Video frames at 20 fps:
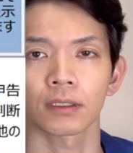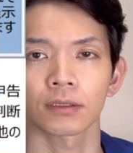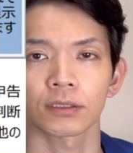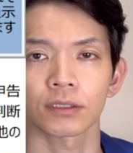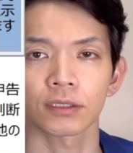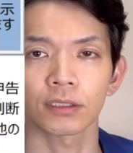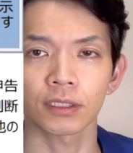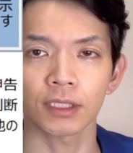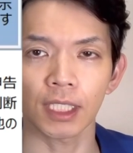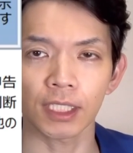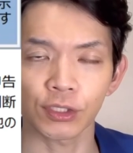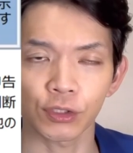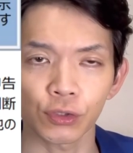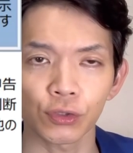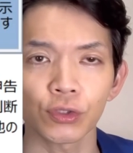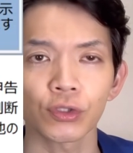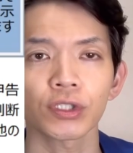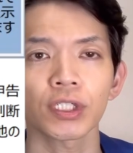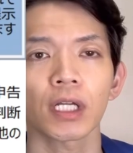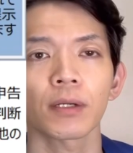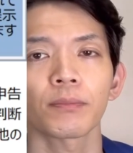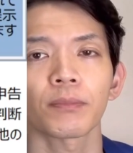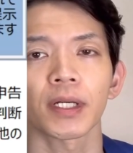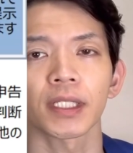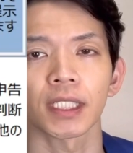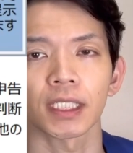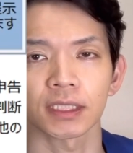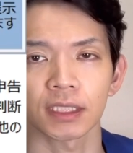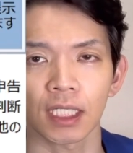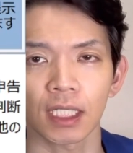続いてじゅうさんば
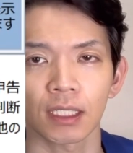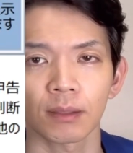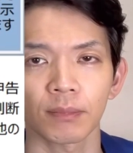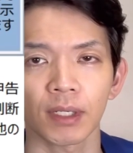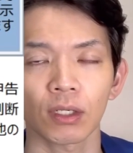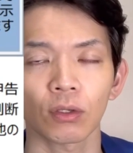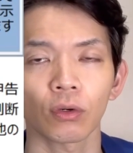んですね。まあ、